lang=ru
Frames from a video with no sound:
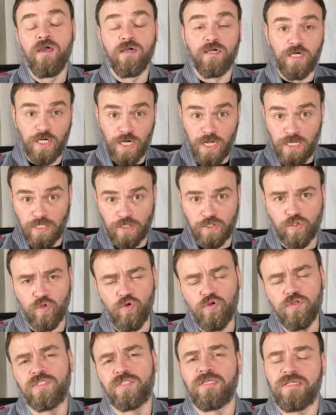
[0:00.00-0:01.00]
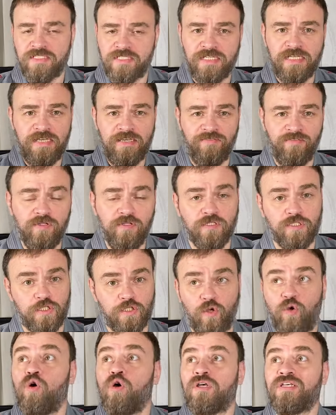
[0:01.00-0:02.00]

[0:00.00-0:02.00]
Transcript: Крейг Джонс заявил, что